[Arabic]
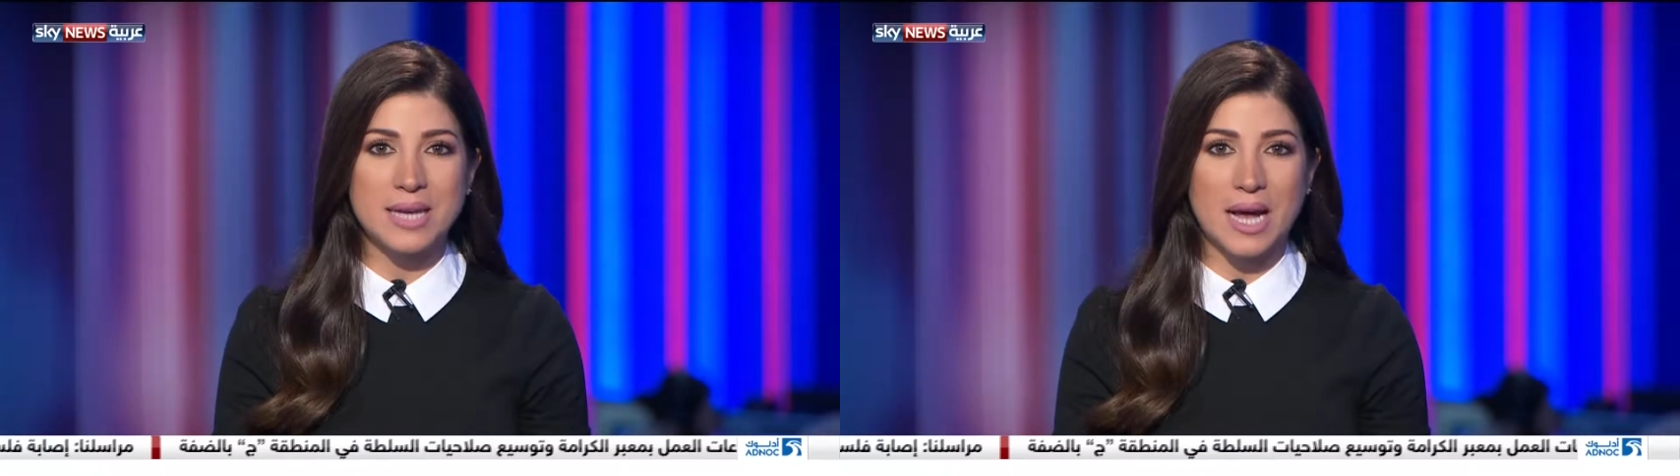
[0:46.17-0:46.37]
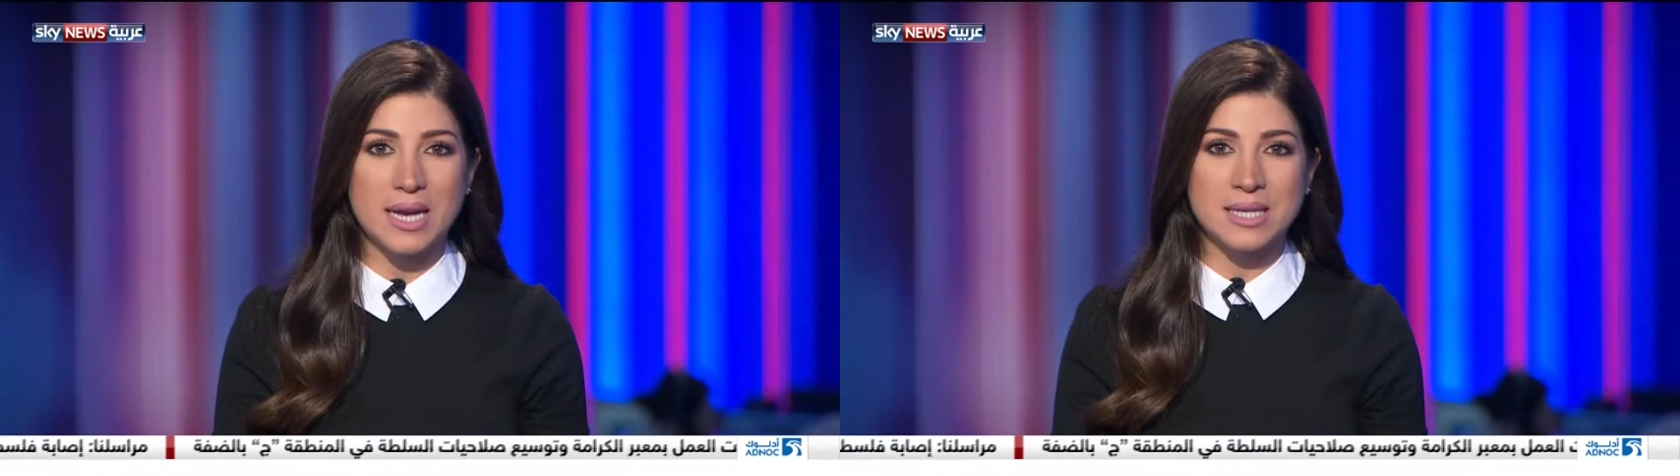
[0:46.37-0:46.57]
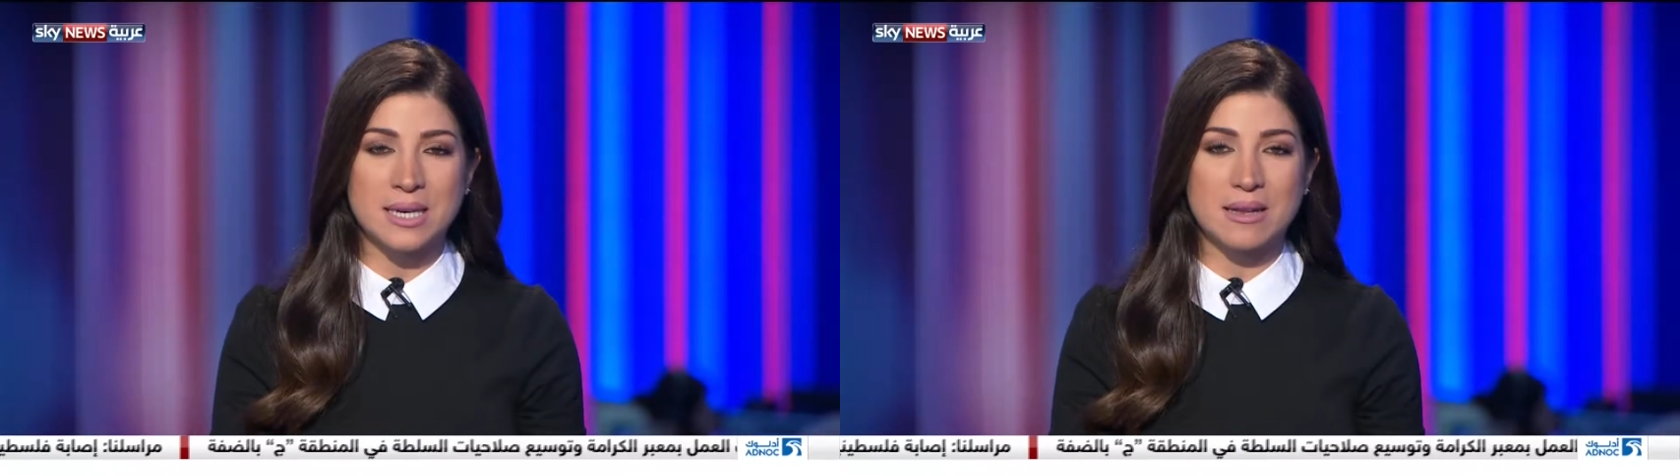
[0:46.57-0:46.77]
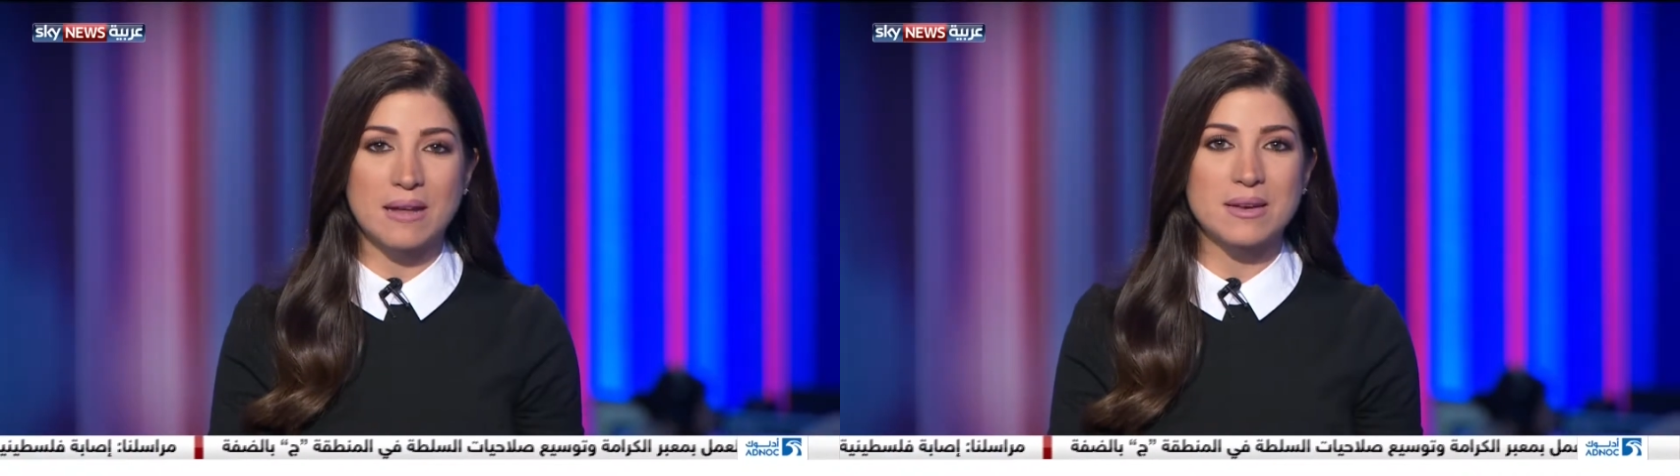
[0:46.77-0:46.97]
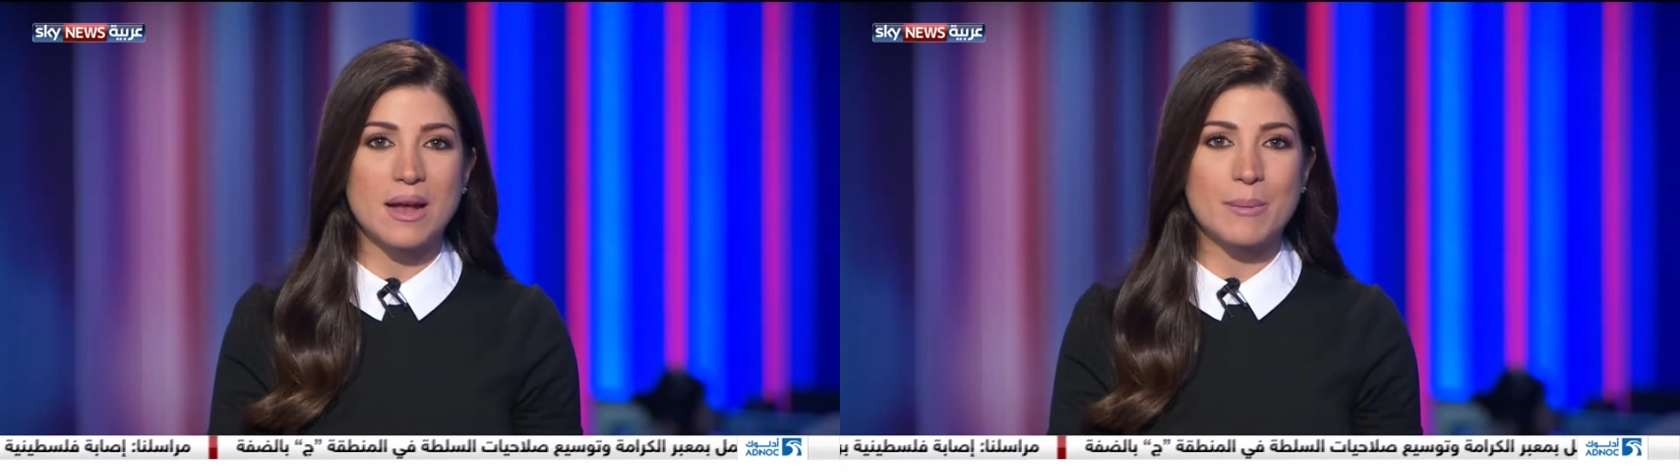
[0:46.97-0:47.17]
على
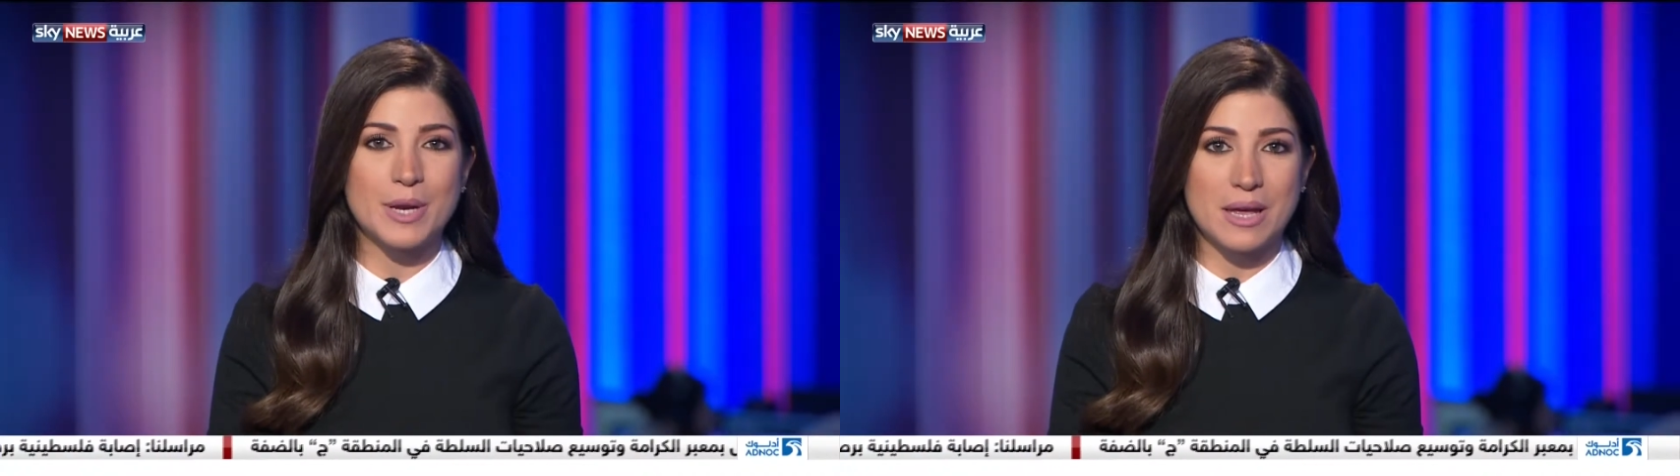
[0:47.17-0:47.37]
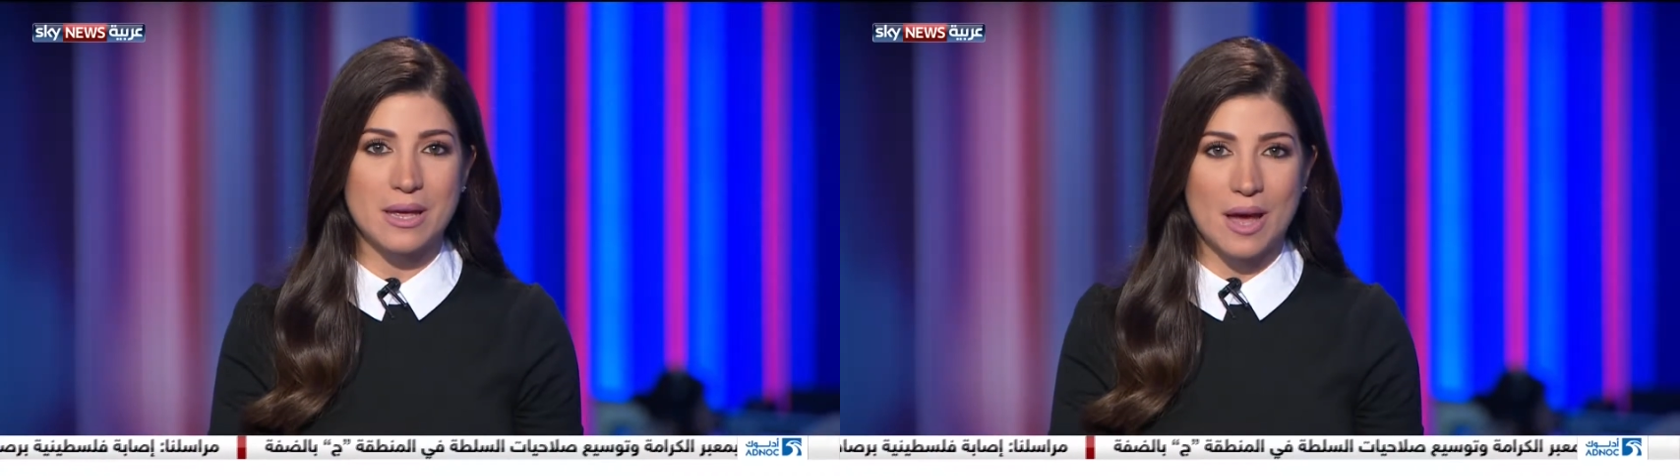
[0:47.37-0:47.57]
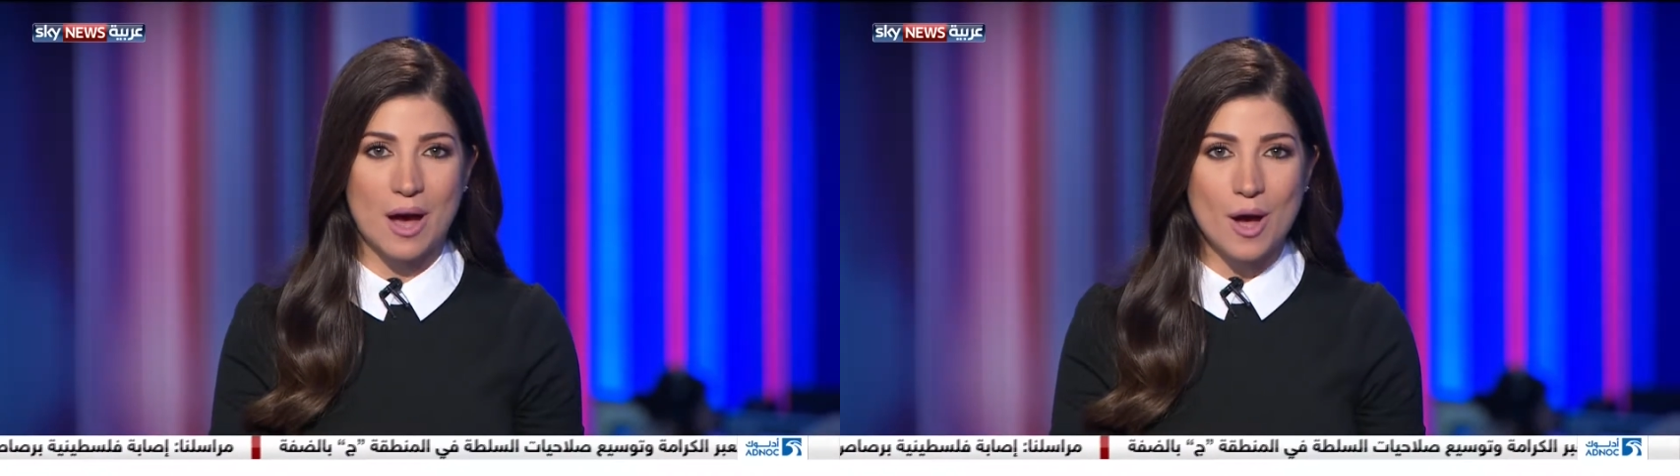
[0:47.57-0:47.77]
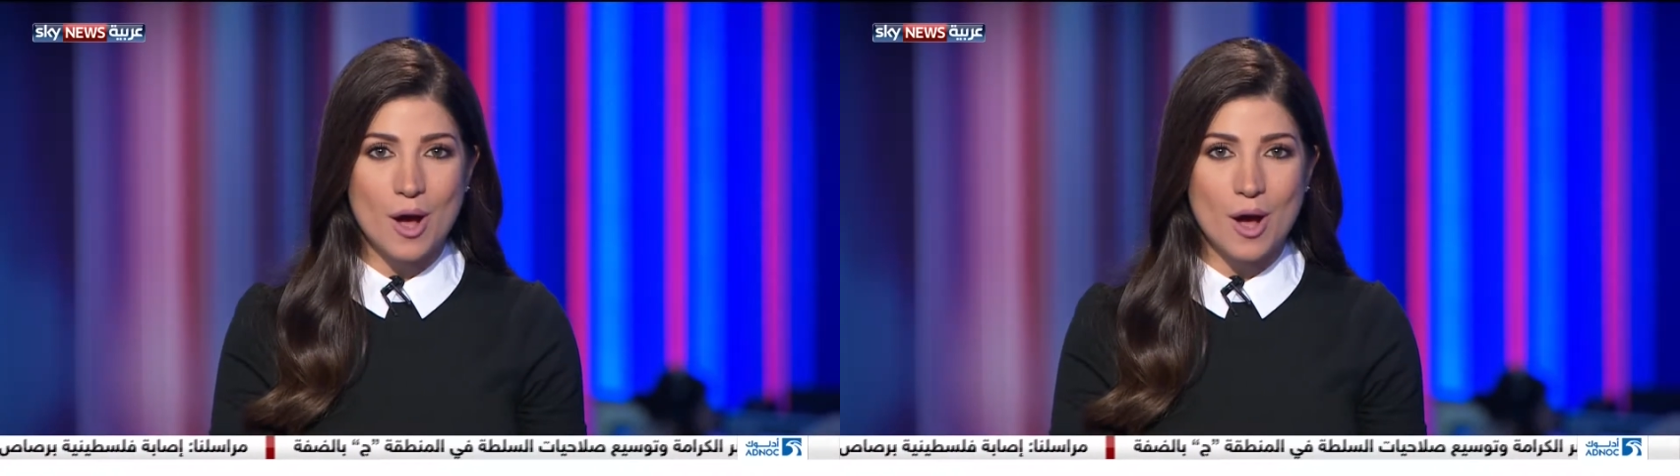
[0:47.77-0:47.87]
السندات الأمريكية